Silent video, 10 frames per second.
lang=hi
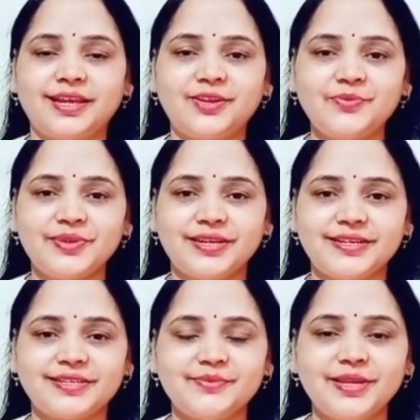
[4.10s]
हेलो
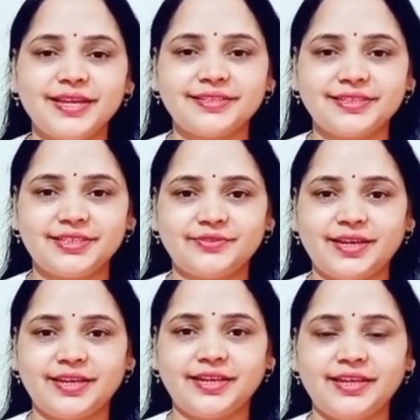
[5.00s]
फ्रेंड्स मैं रजनी
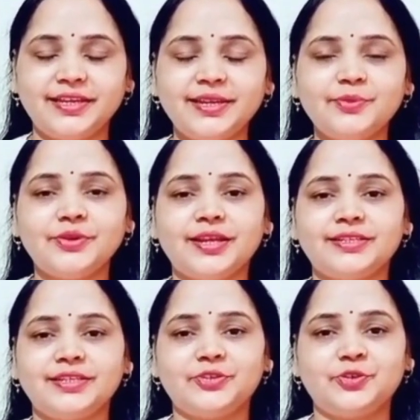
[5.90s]
तिवारी इंडियन
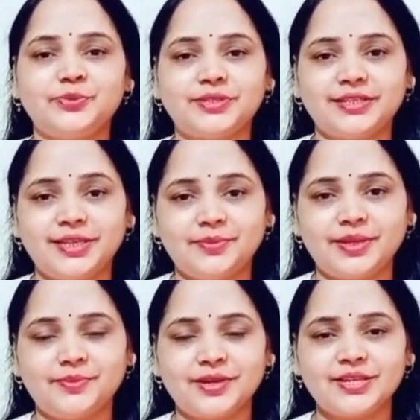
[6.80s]
फूड रजनी यूट्यूब
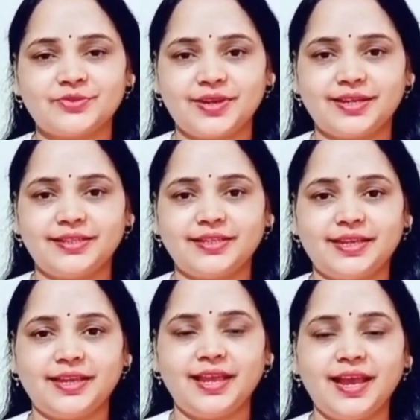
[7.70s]
चैनल में आपका
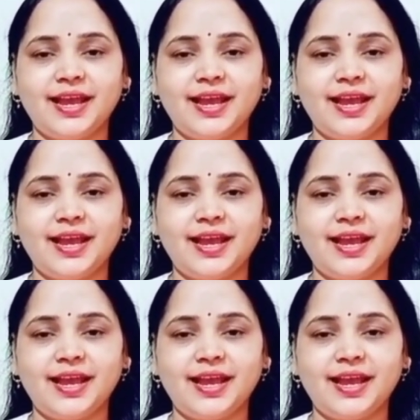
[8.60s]
स्वागत है